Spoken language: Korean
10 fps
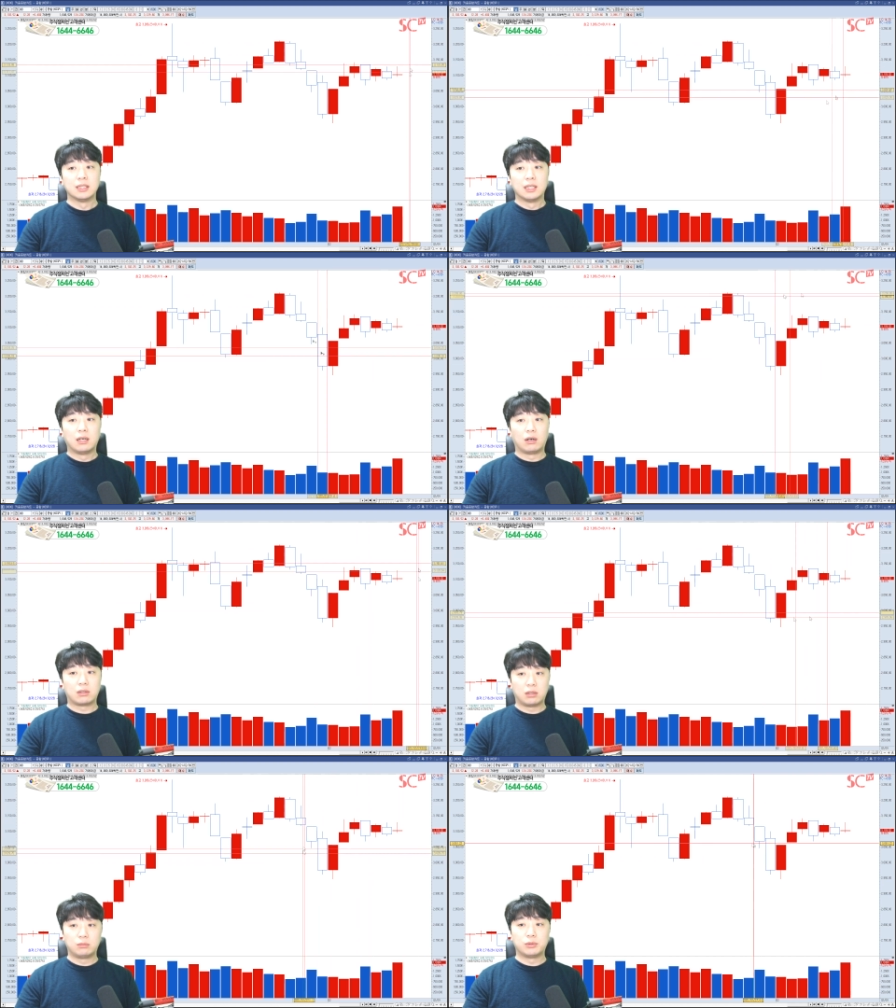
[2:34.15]
어,
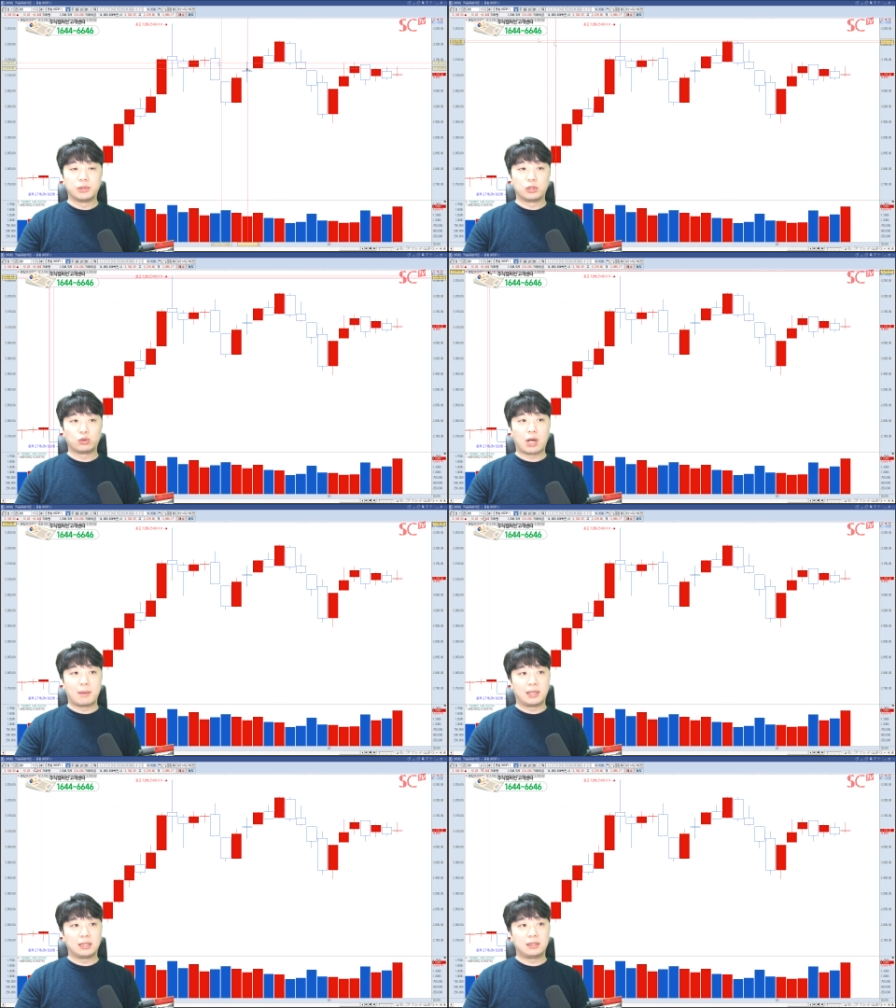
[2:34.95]
그런 부분들을 좀
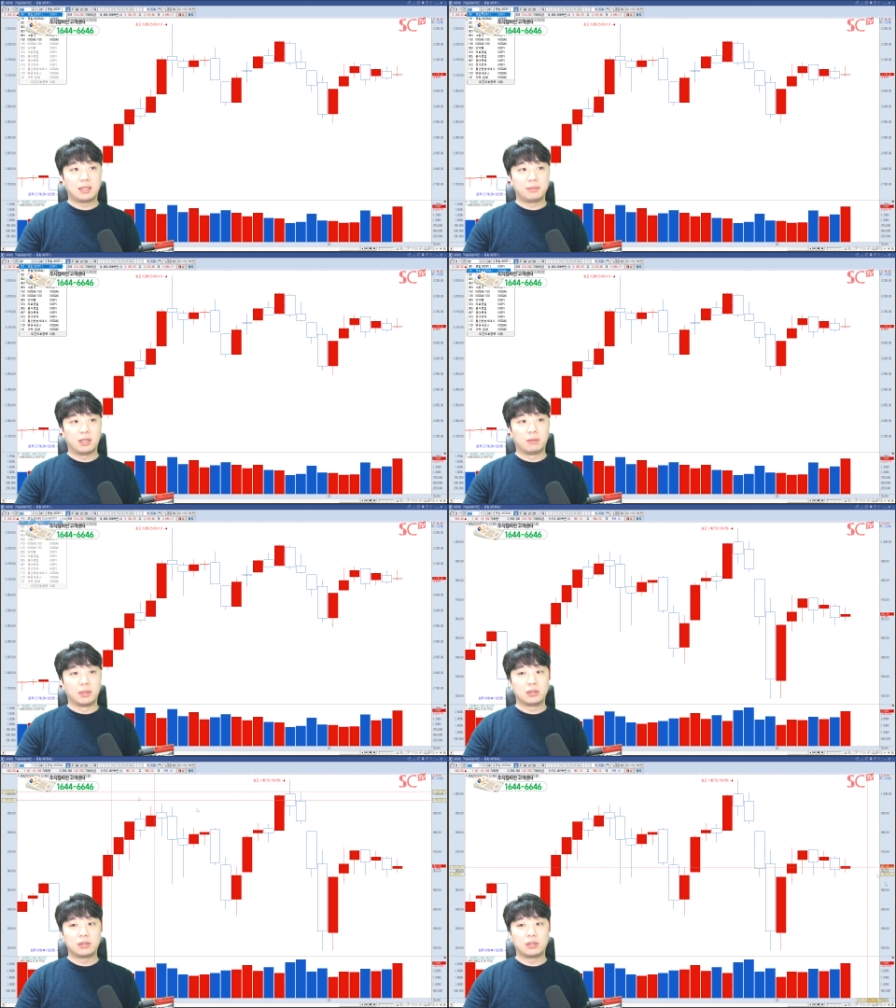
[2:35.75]
감안하신다면
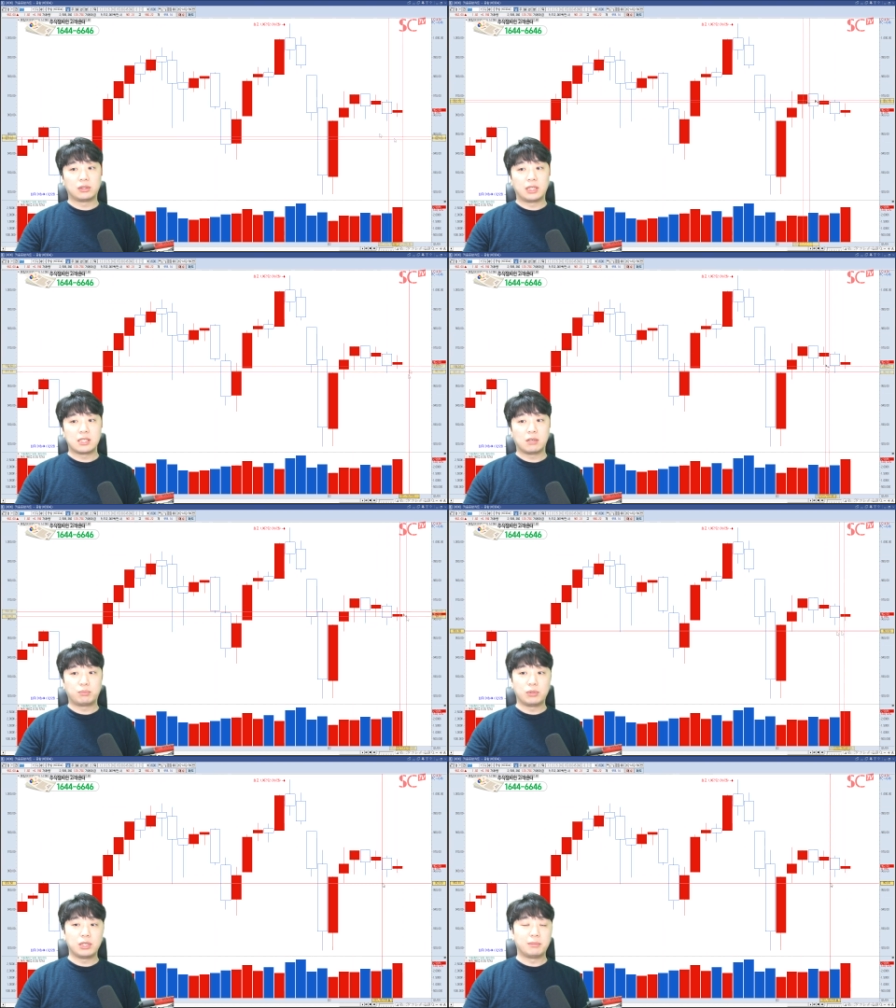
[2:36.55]
명절 전에
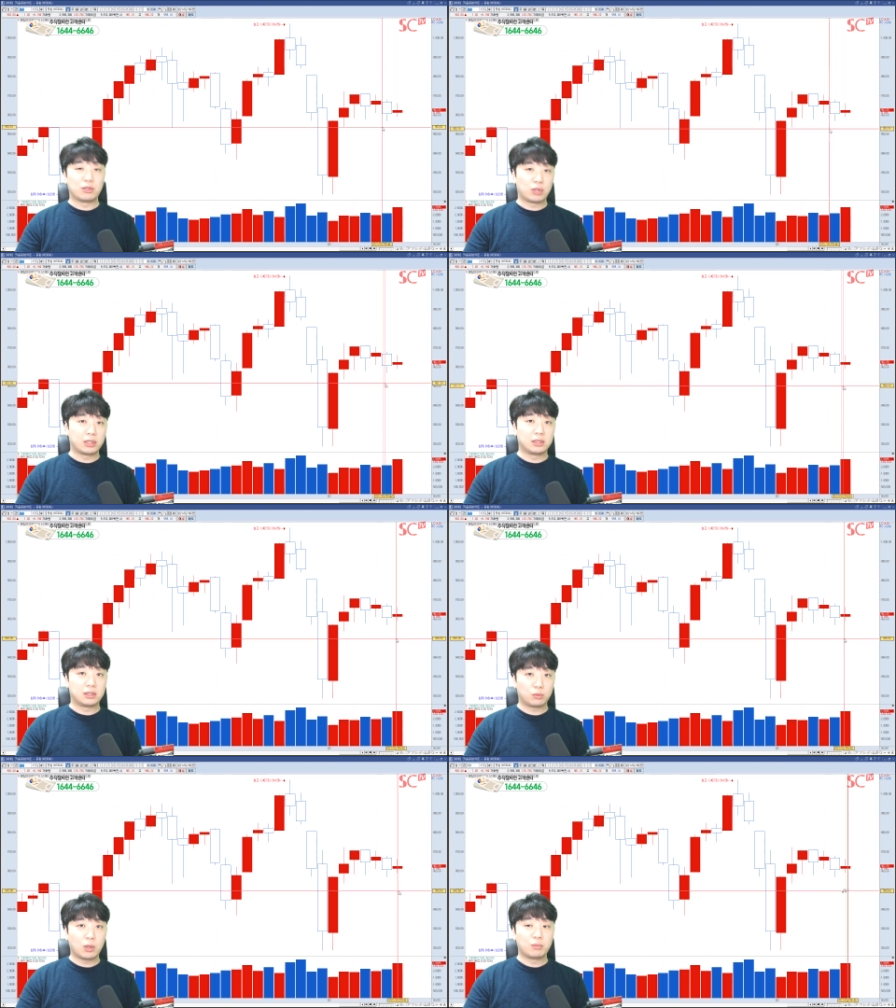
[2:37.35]
섣불리 매수하시는
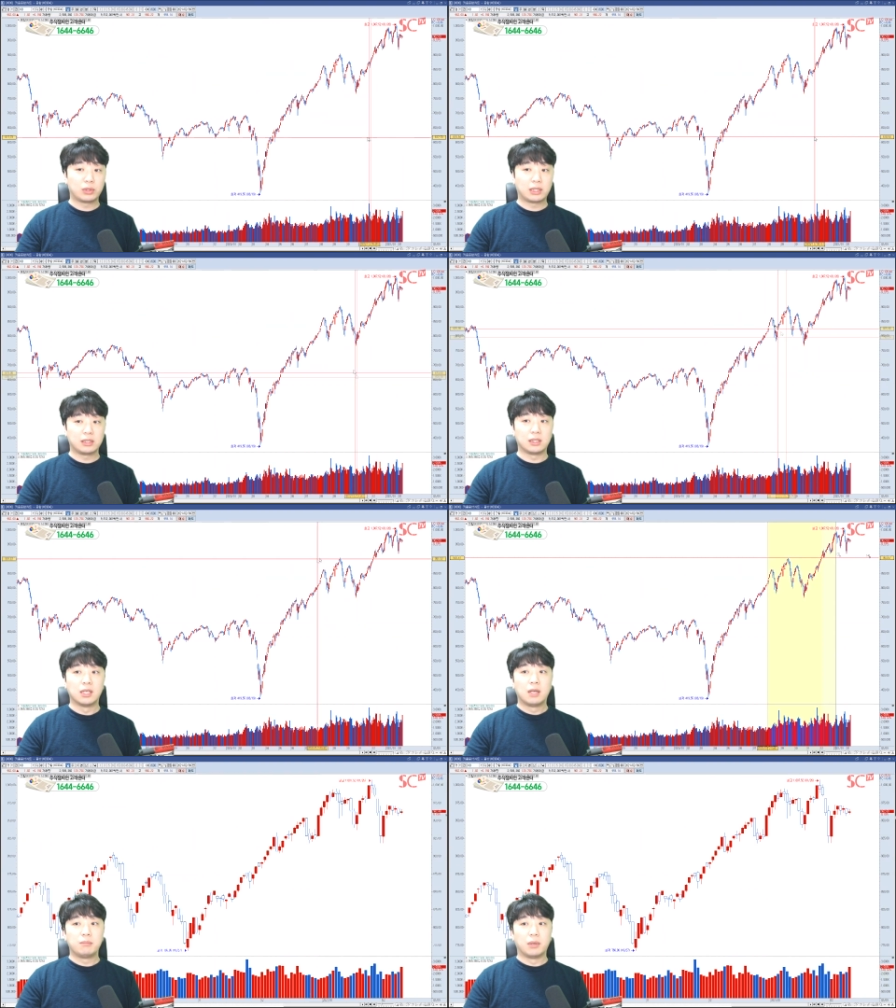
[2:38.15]
습관보다는
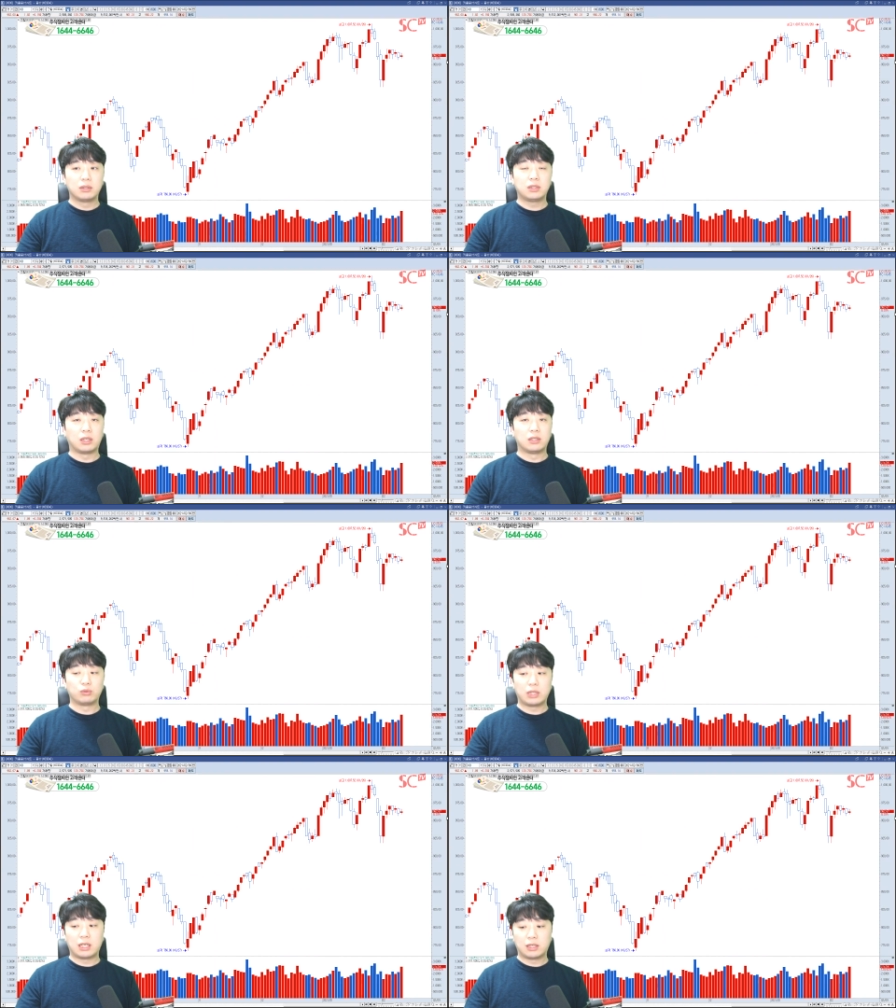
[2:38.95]
명절
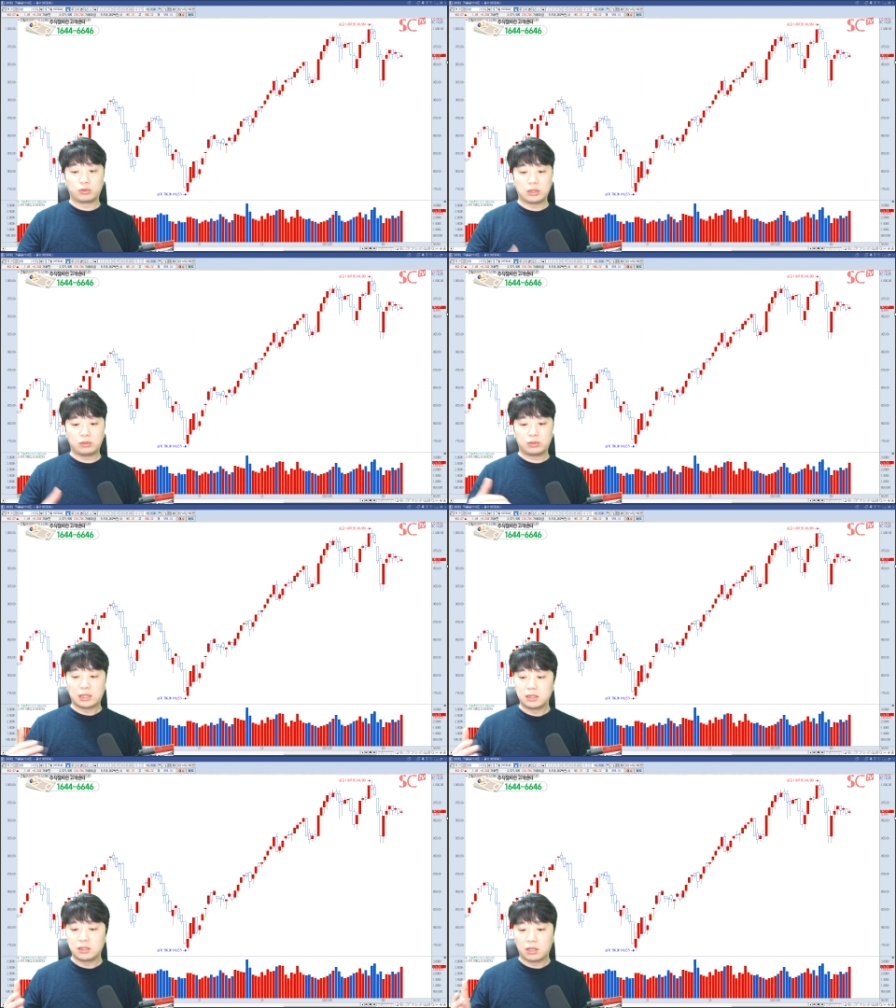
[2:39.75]
우리가 주식
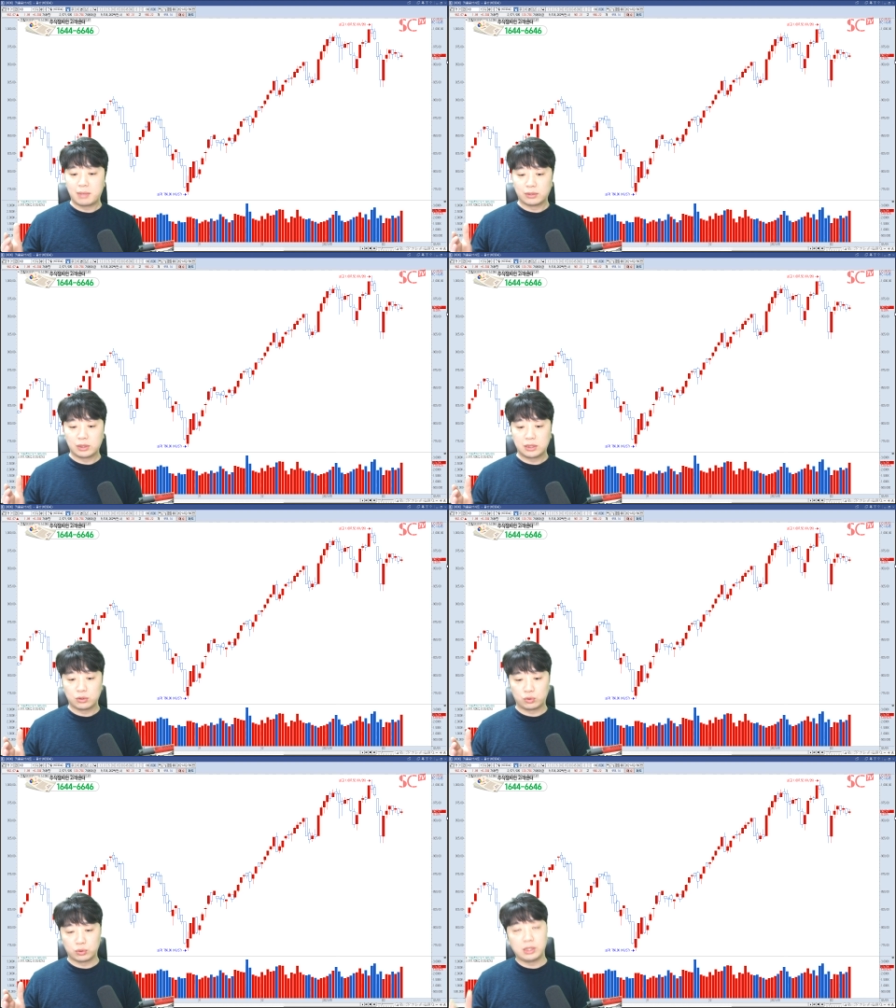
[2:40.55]
투자하신 지 얼마 안
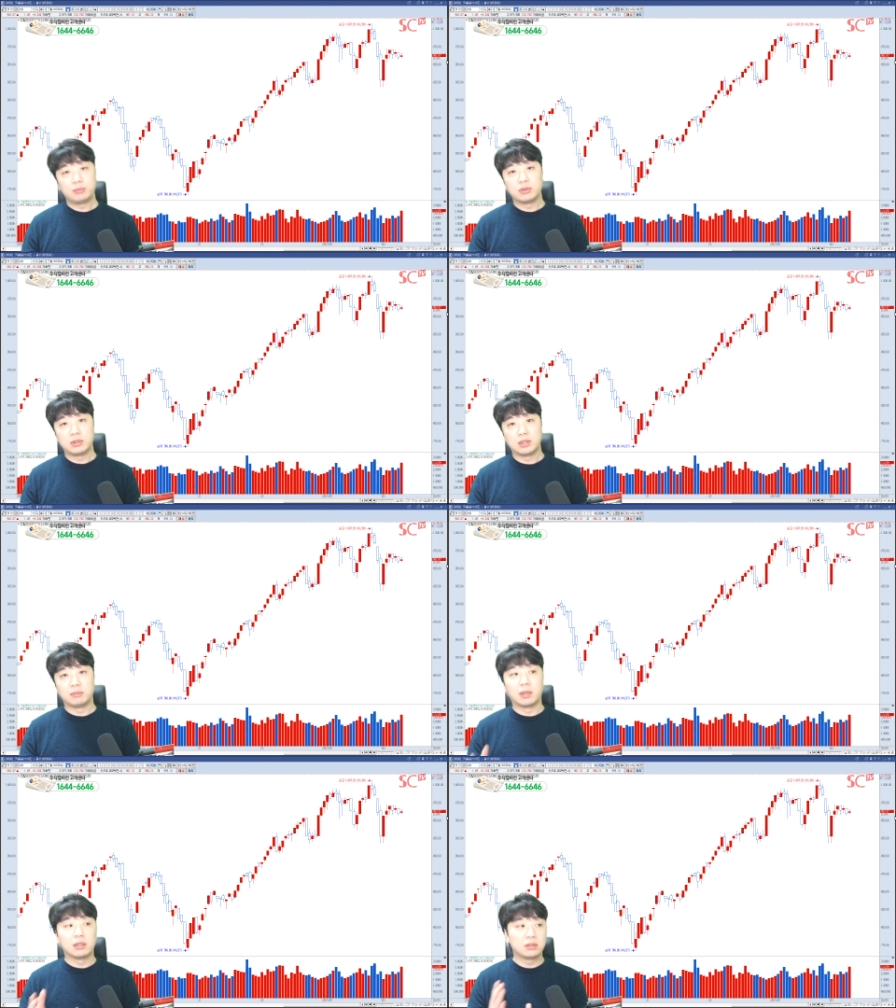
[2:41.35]
되신 주린이
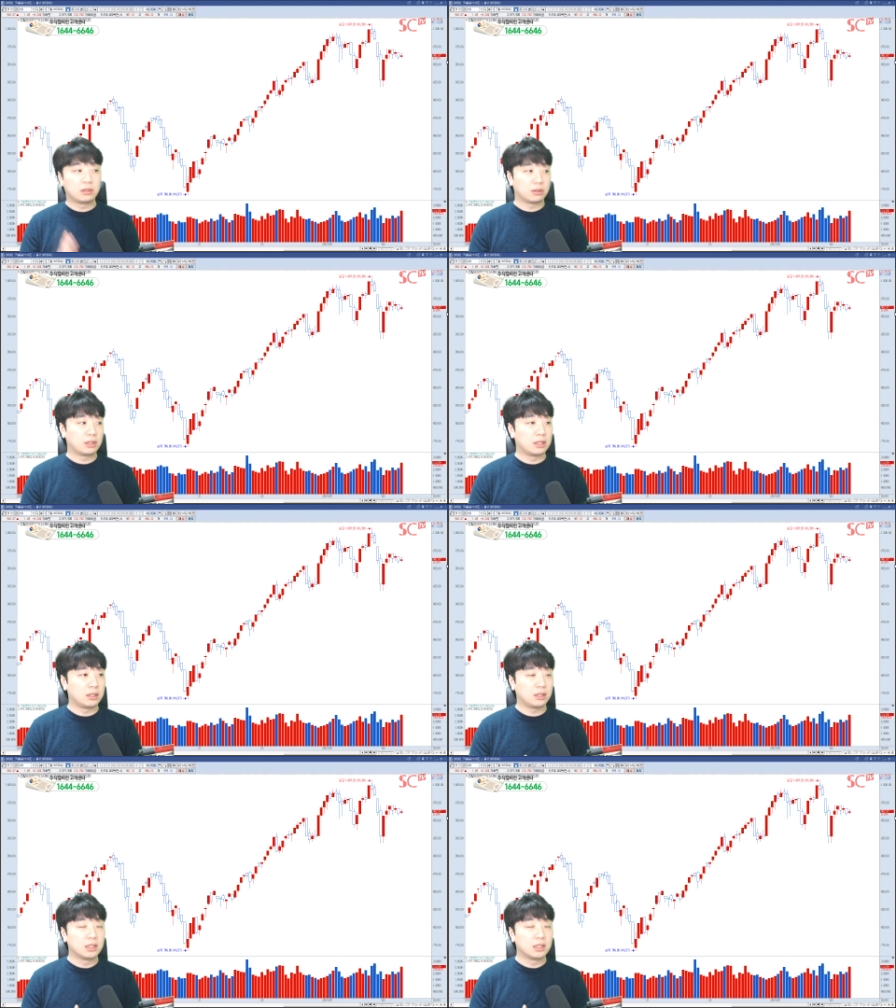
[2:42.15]
분들은 명절 전에는